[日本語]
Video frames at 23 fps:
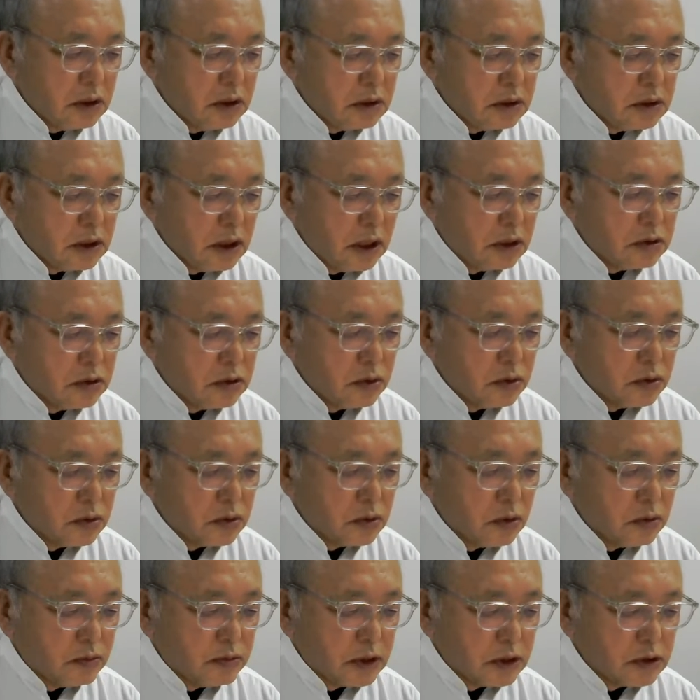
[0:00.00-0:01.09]
大統領
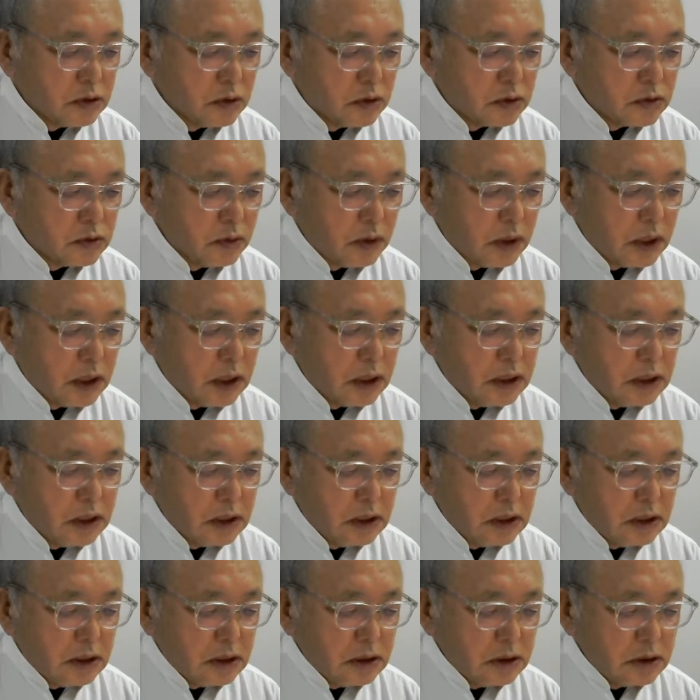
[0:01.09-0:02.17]
のオブラドールは
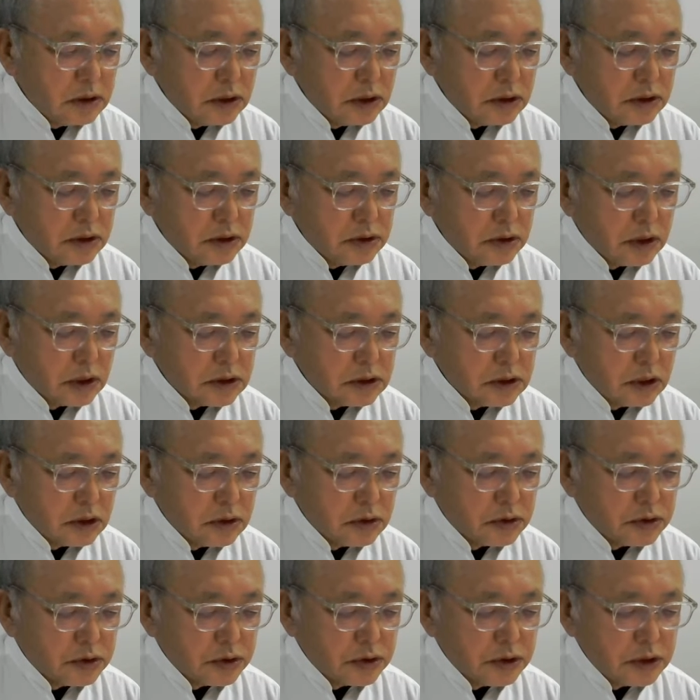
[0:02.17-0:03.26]
2018年の
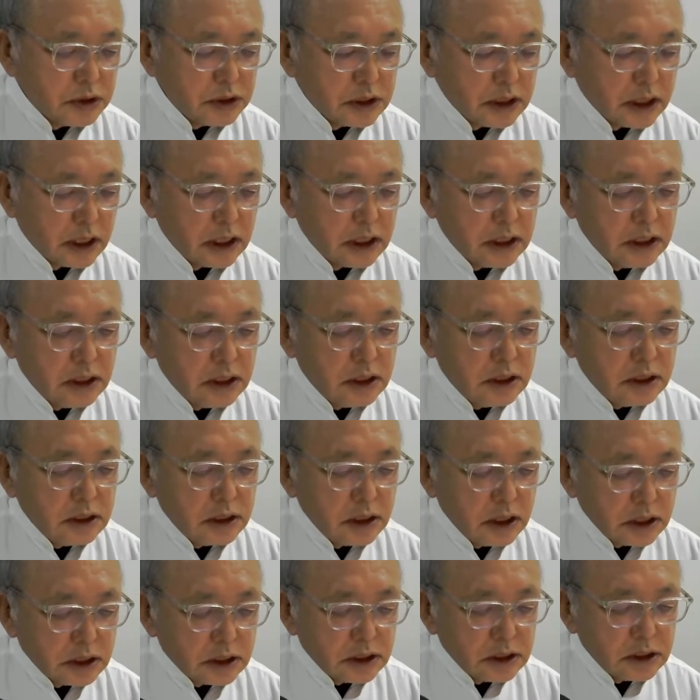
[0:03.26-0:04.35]
就任以来
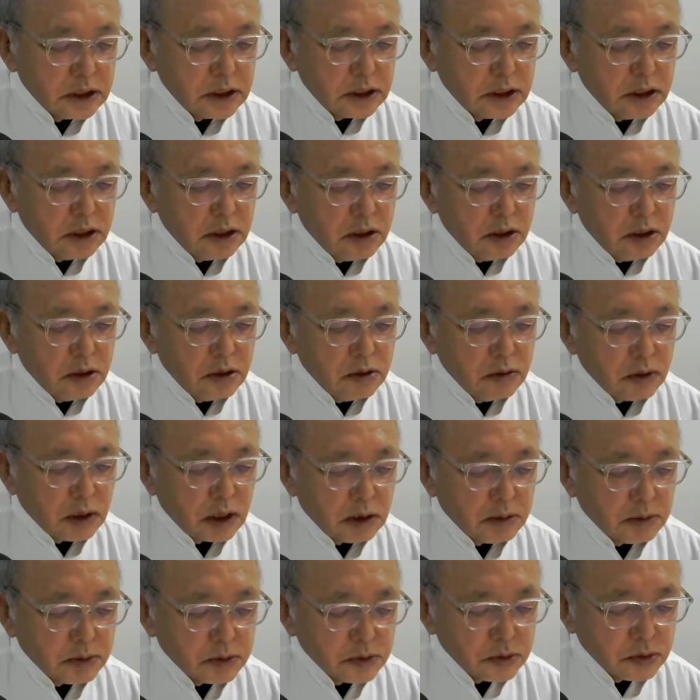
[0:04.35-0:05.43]
年金若
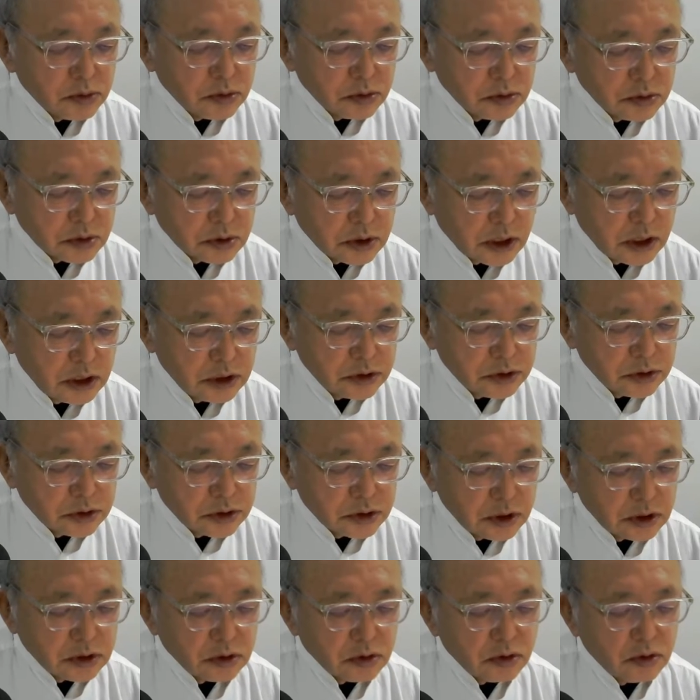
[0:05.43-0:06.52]
者の研修
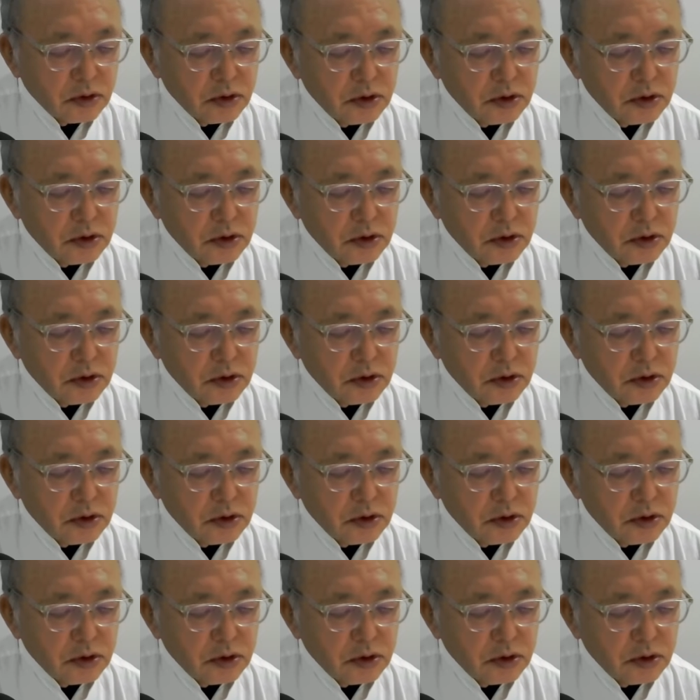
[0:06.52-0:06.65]
制度